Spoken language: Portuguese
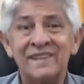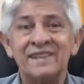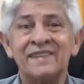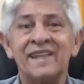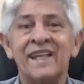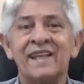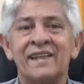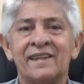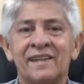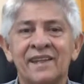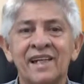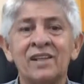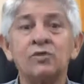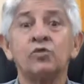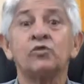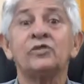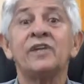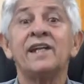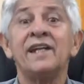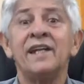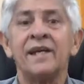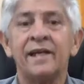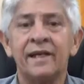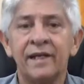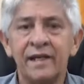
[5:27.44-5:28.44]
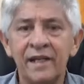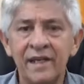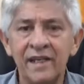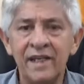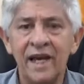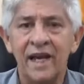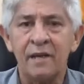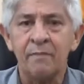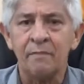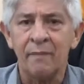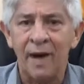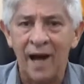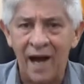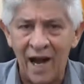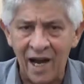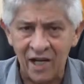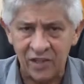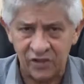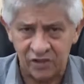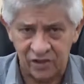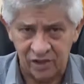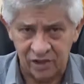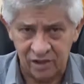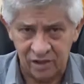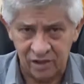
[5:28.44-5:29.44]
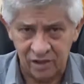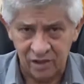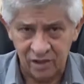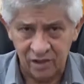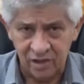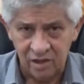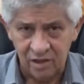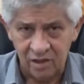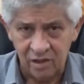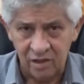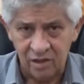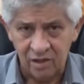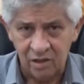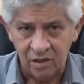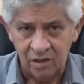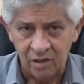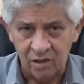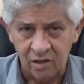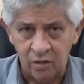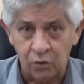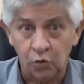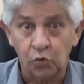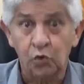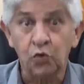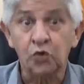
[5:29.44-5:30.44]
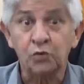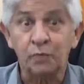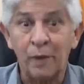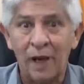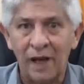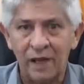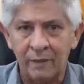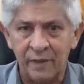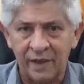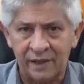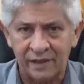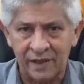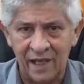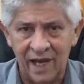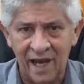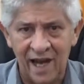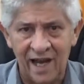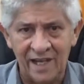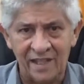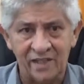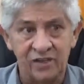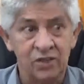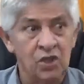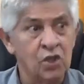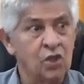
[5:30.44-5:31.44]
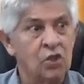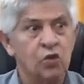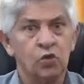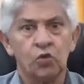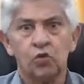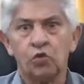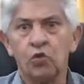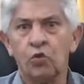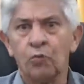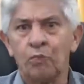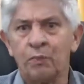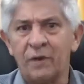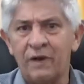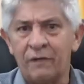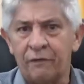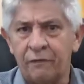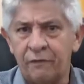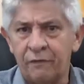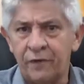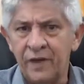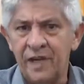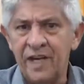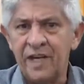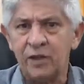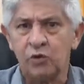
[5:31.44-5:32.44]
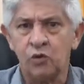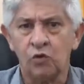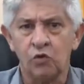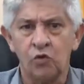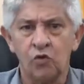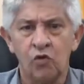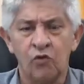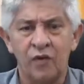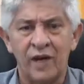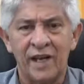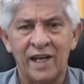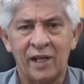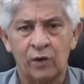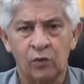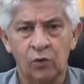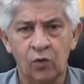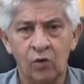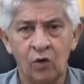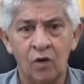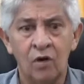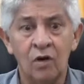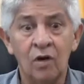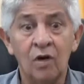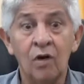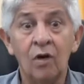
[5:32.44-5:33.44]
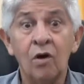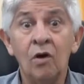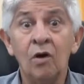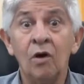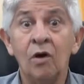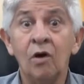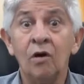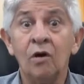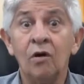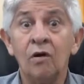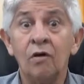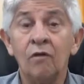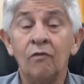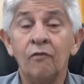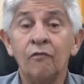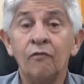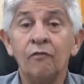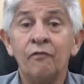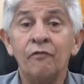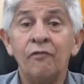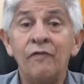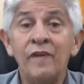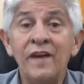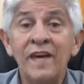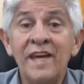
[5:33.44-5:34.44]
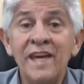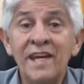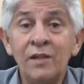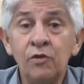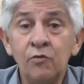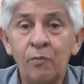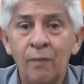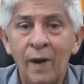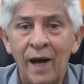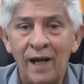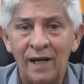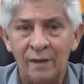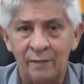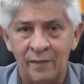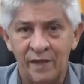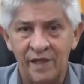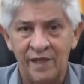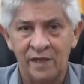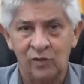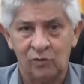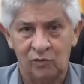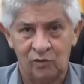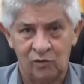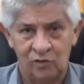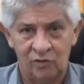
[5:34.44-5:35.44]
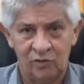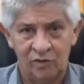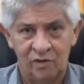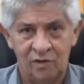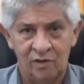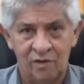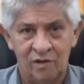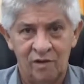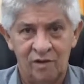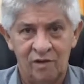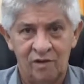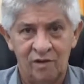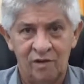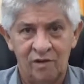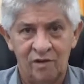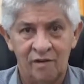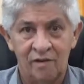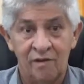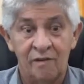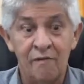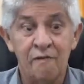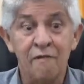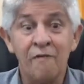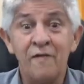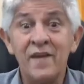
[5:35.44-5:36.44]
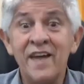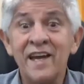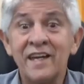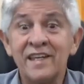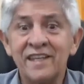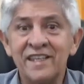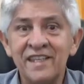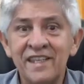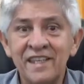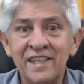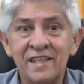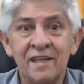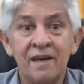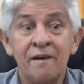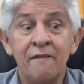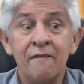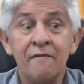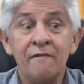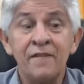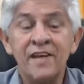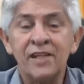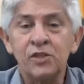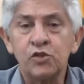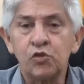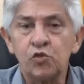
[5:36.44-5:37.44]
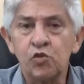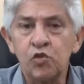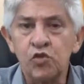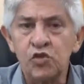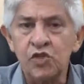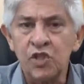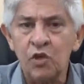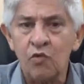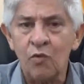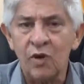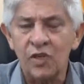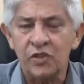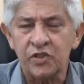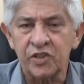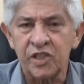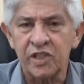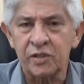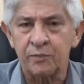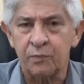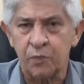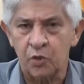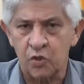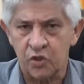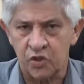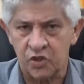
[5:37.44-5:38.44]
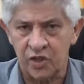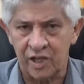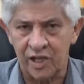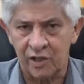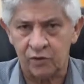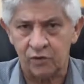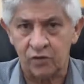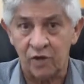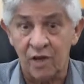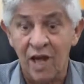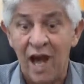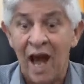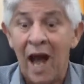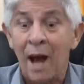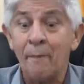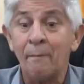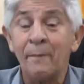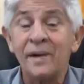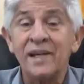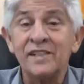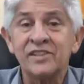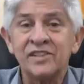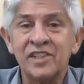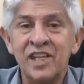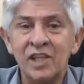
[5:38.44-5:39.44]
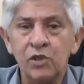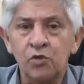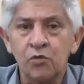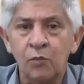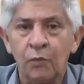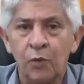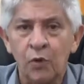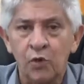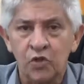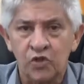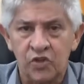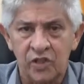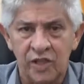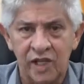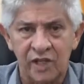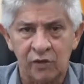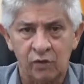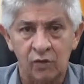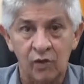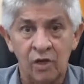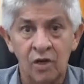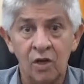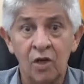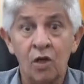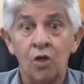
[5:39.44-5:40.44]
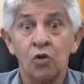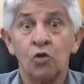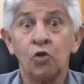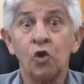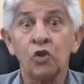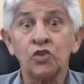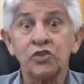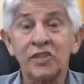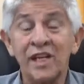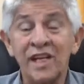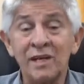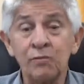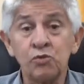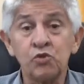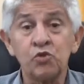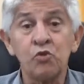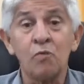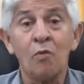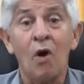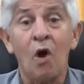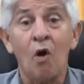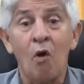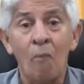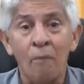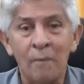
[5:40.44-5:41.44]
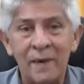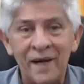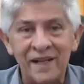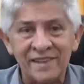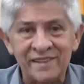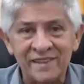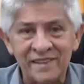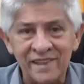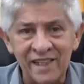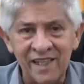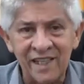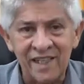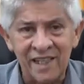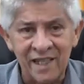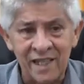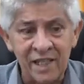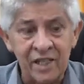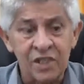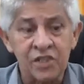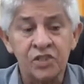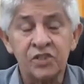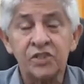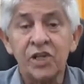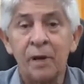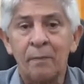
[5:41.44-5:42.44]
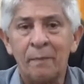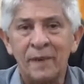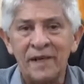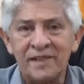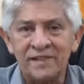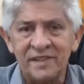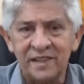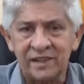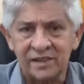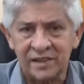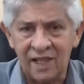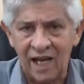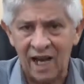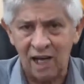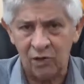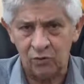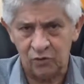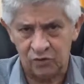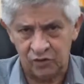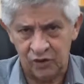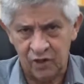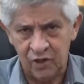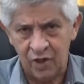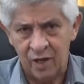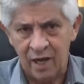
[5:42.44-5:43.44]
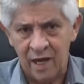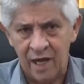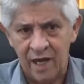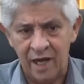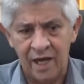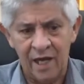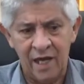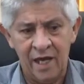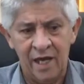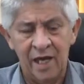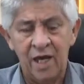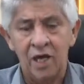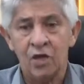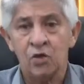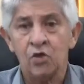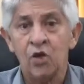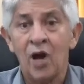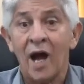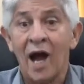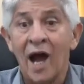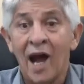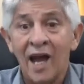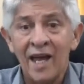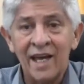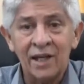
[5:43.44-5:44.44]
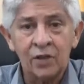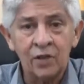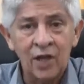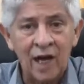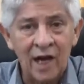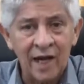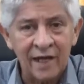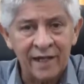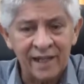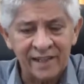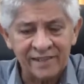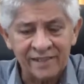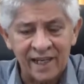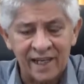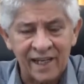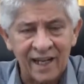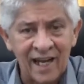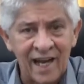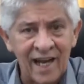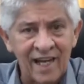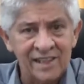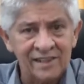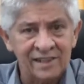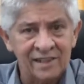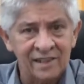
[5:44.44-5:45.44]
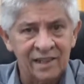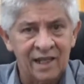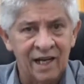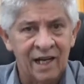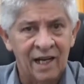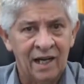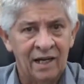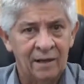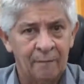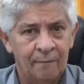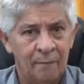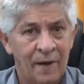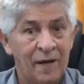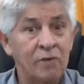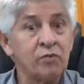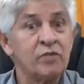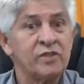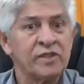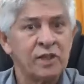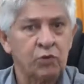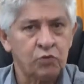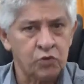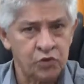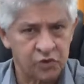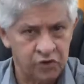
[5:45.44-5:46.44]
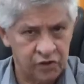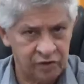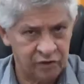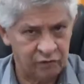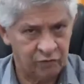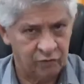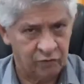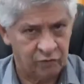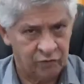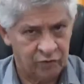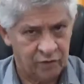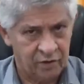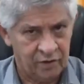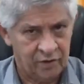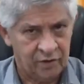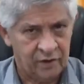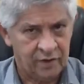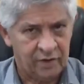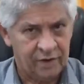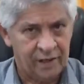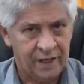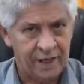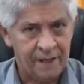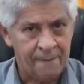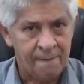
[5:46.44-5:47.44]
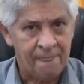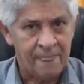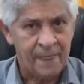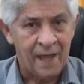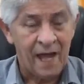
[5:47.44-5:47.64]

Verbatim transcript: tentando denegrir a imagem dos parlamentares, do prefeito, do governador, venha no parlamento, venha aqui, venha discutir com a gente projetos, apresente um projeto, nós teremos o maior prazer de apresentá-los é, nessa casa para o executivo. Né?